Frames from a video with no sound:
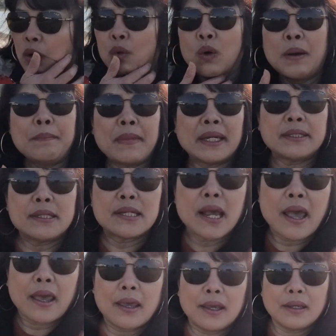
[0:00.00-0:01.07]
ความมั่นใจ
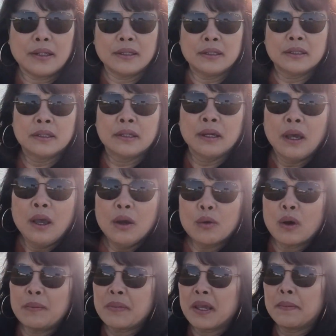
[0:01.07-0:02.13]
ค
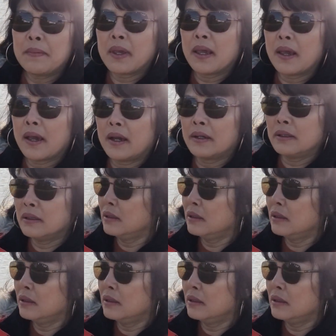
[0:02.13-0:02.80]
วามเข้มแข็ง